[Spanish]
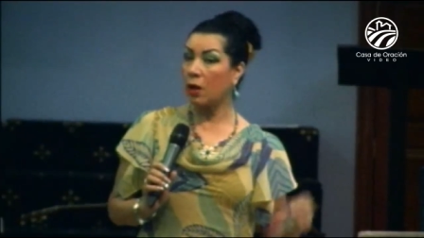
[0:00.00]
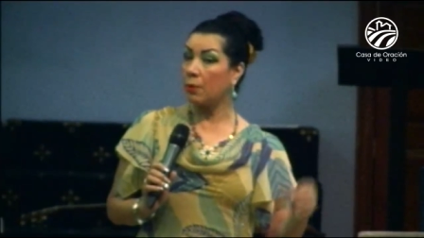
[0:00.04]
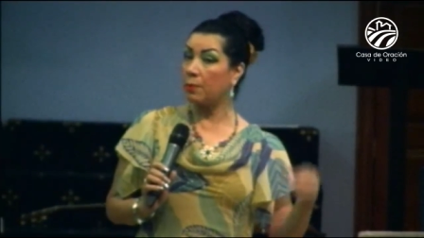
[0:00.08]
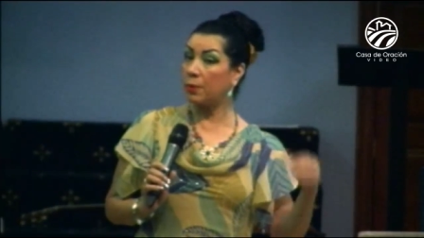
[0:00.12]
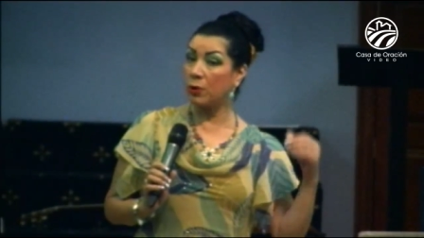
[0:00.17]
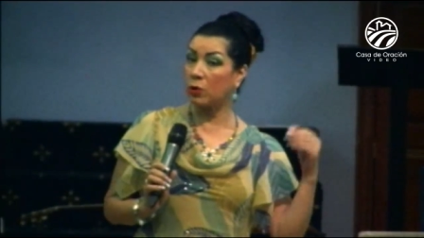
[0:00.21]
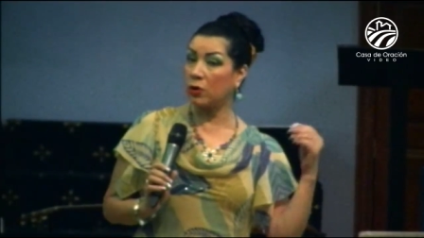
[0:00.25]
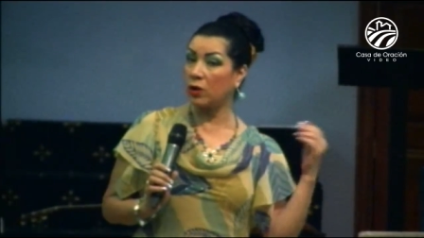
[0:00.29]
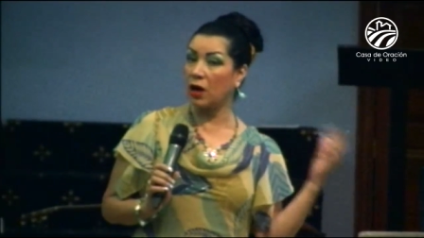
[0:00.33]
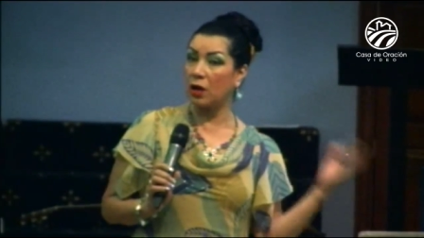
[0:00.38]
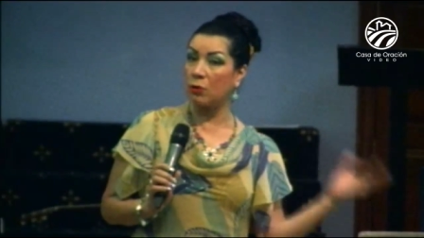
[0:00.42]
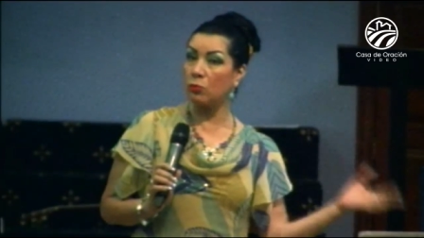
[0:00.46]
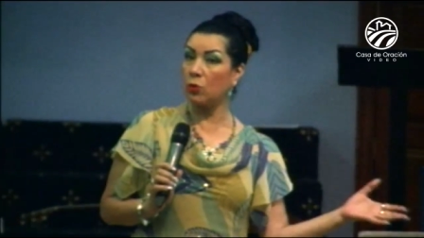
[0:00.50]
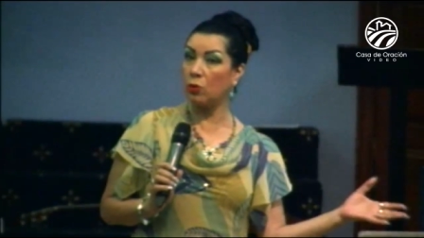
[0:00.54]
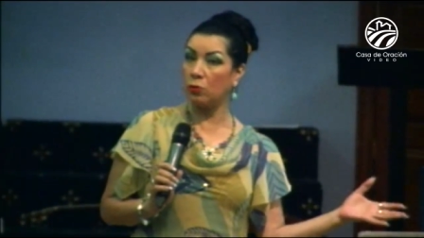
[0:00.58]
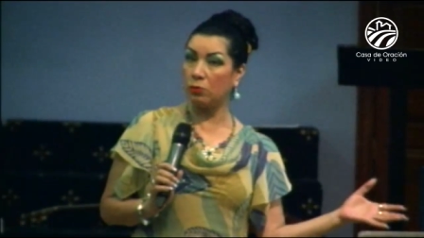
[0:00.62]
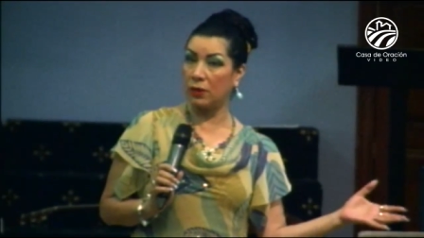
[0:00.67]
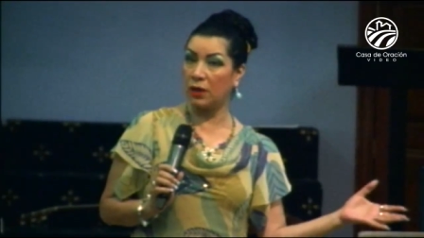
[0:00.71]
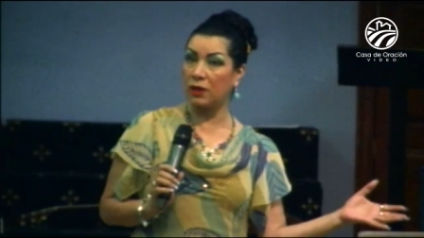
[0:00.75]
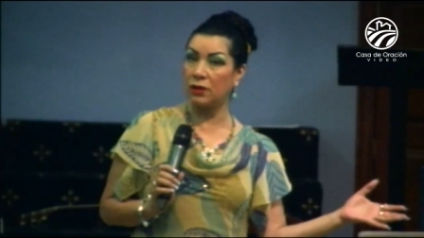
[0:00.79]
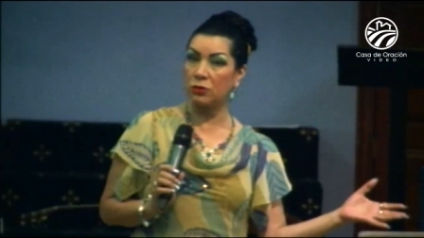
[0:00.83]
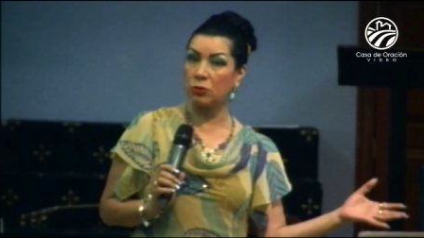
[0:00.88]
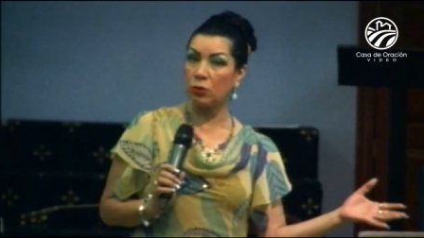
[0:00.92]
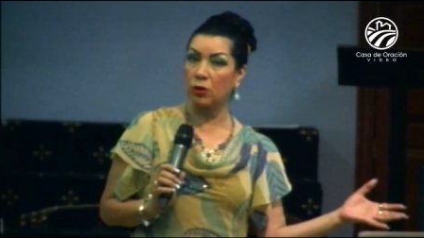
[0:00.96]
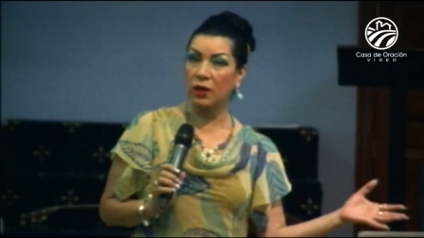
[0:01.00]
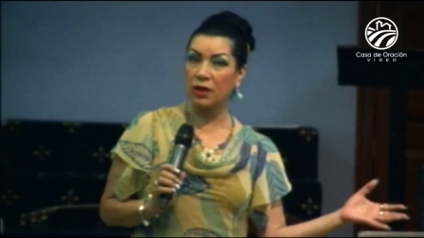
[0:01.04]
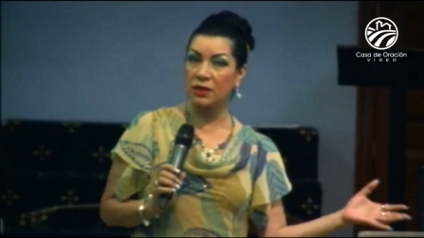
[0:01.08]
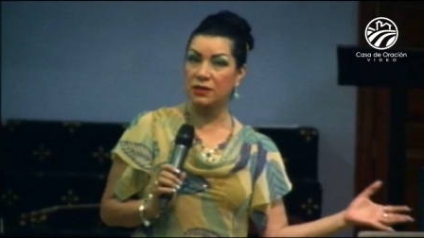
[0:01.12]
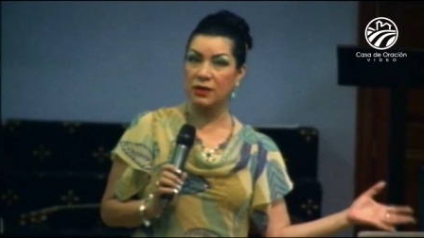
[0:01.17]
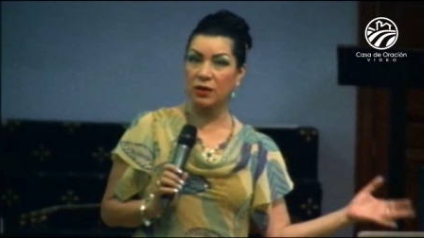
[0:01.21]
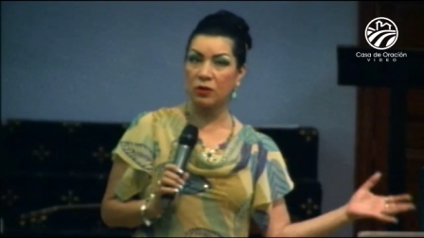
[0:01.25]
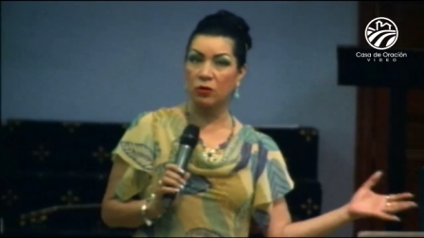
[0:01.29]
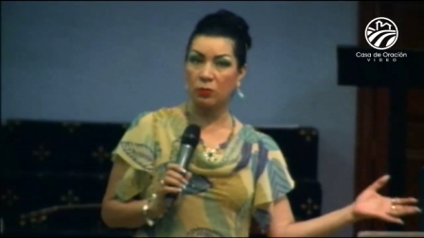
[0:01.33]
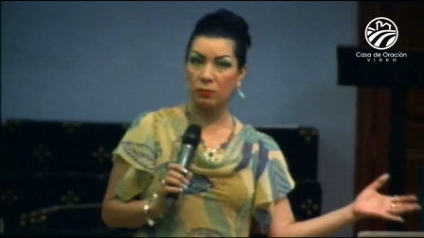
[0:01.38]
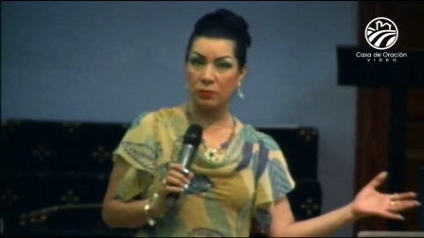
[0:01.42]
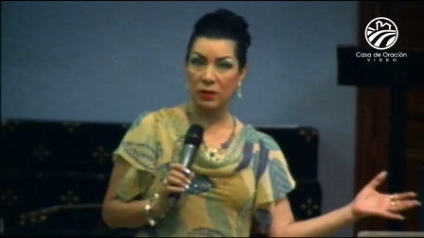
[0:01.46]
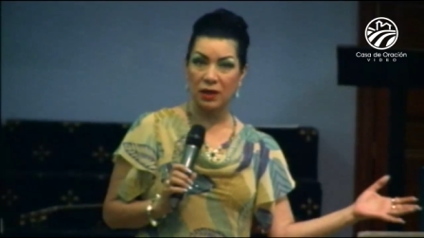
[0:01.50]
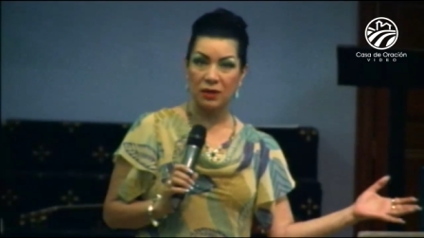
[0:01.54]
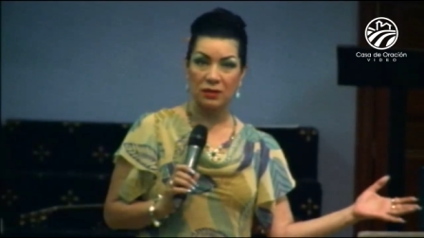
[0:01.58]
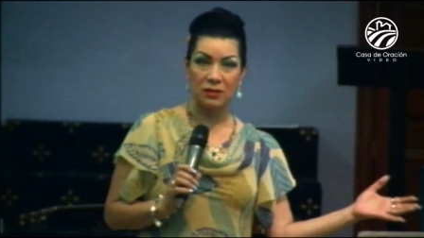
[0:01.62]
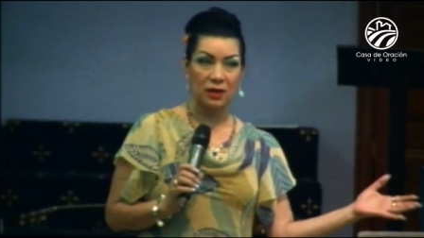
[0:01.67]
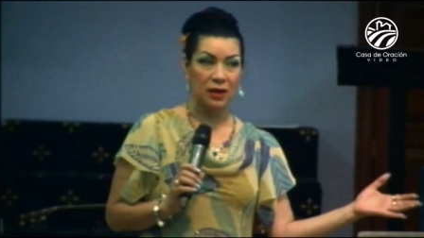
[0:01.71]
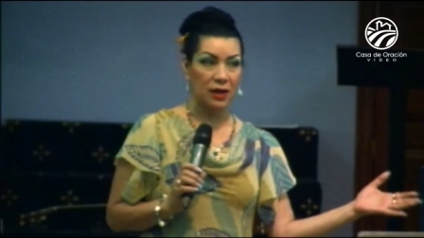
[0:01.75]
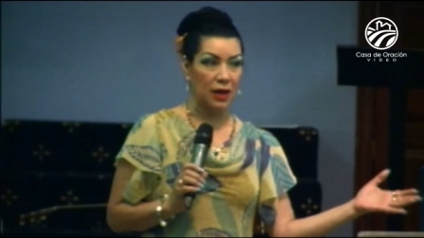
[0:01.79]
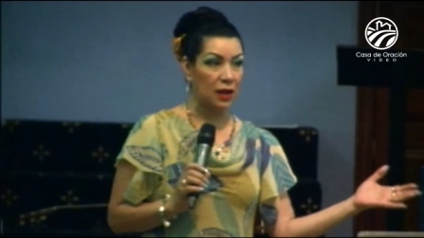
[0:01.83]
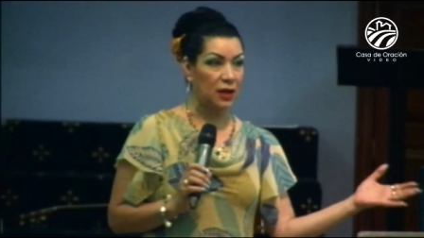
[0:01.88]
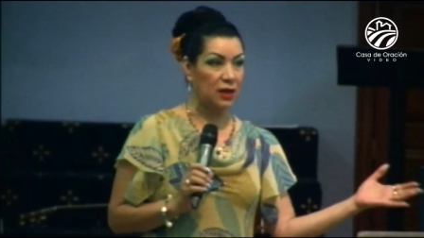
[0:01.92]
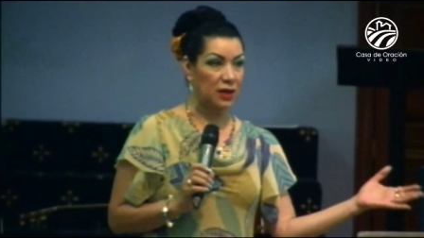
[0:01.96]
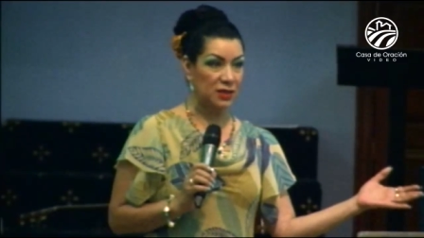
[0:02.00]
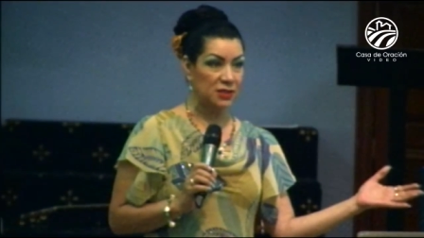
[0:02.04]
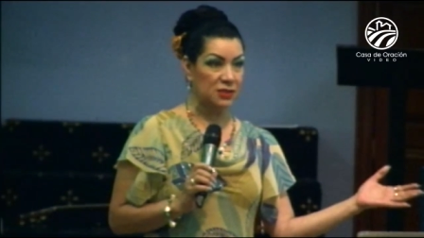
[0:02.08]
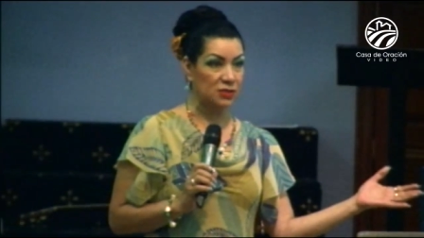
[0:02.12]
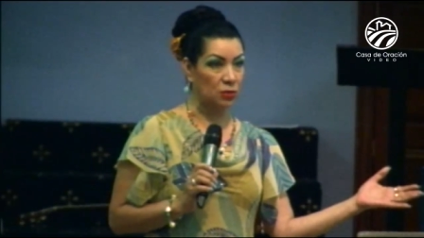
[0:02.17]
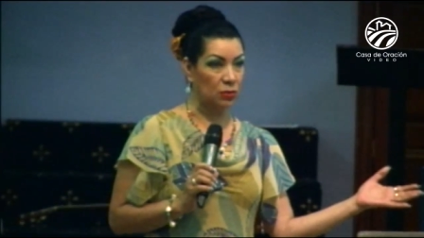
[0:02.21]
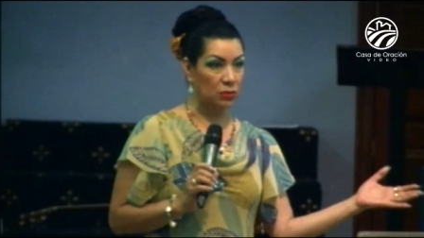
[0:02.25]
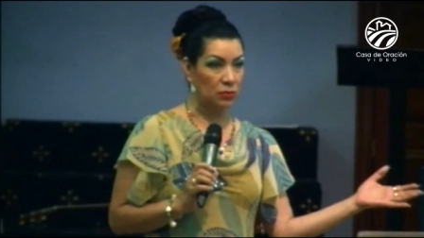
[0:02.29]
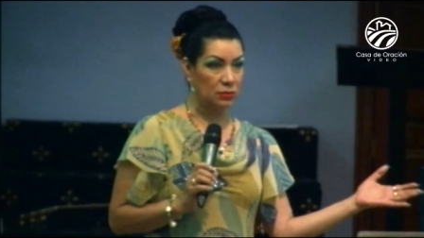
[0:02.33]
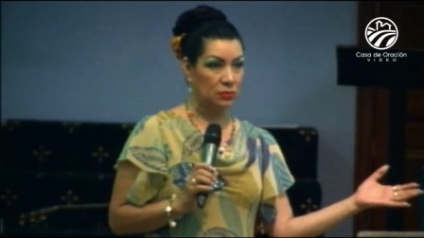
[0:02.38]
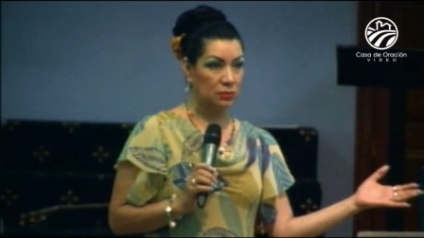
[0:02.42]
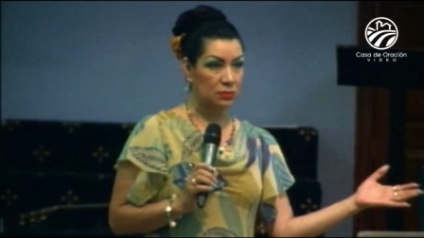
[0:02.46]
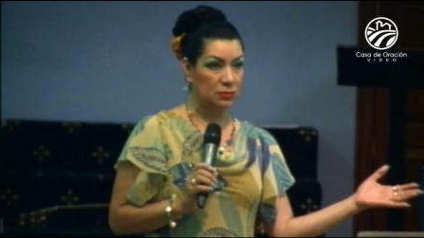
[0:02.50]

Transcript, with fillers: pero en el momento en que se convierten a Cristo,